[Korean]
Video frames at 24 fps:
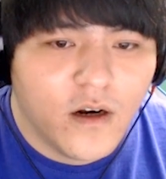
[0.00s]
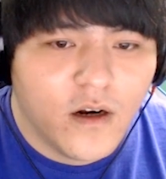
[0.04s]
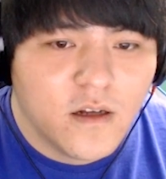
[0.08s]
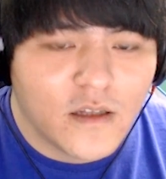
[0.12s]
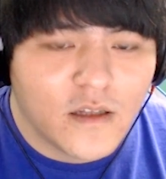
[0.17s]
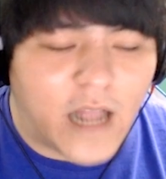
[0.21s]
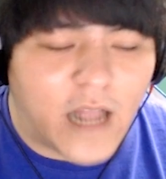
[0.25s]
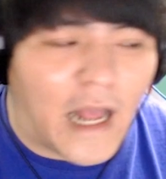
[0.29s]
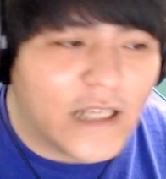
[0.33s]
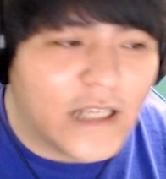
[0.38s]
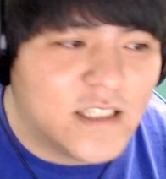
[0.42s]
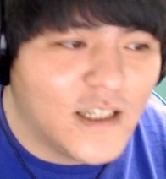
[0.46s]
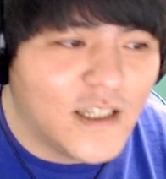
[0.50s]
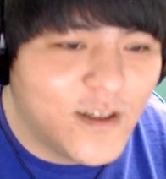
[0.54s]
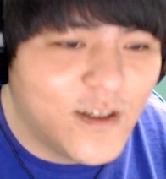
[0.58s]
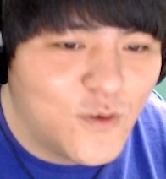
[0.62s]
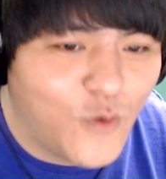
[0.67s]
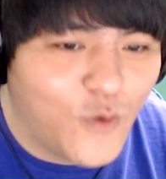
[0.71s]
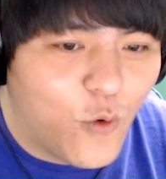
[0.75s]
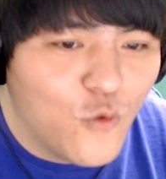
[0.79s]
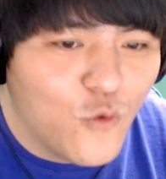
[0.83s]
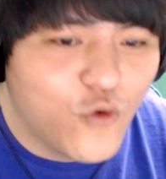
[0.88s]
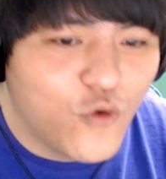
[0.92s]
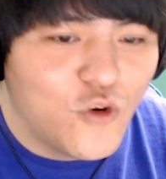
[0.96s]
다시는
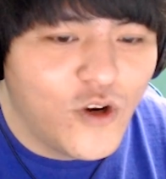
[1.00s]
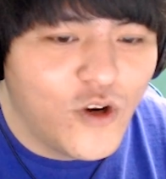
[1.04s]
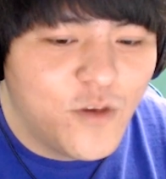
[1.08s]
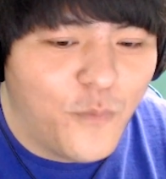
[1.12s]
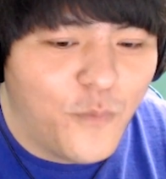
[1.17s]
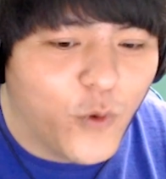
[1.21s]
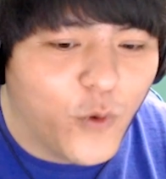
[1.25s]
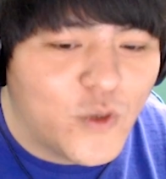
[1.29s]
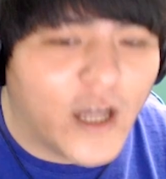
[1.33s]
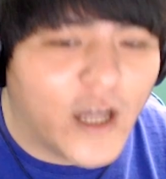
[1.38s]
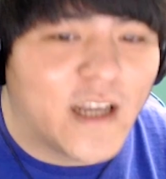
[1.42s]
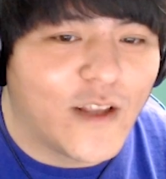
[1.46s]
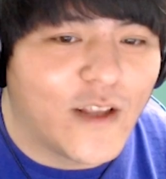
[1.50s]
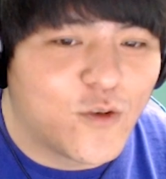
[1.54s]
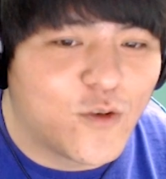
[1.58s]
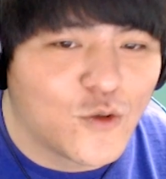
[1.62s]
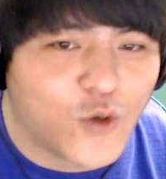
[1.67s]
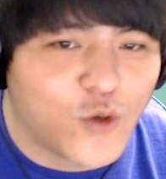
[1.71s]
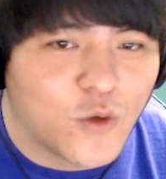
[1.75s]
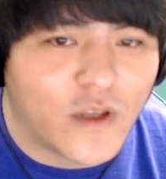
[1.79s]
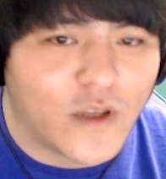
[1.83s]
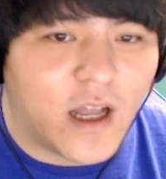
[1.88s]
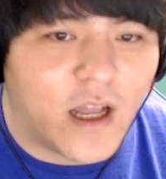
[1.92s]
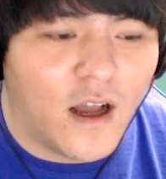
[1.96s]
농구를 못하게 돼도
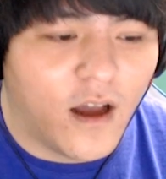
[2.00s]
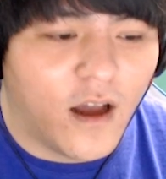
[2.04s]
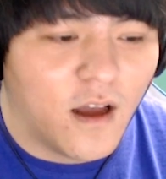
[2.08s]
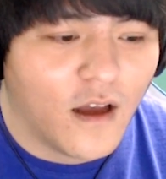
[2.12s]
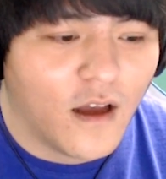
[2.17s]
좋다.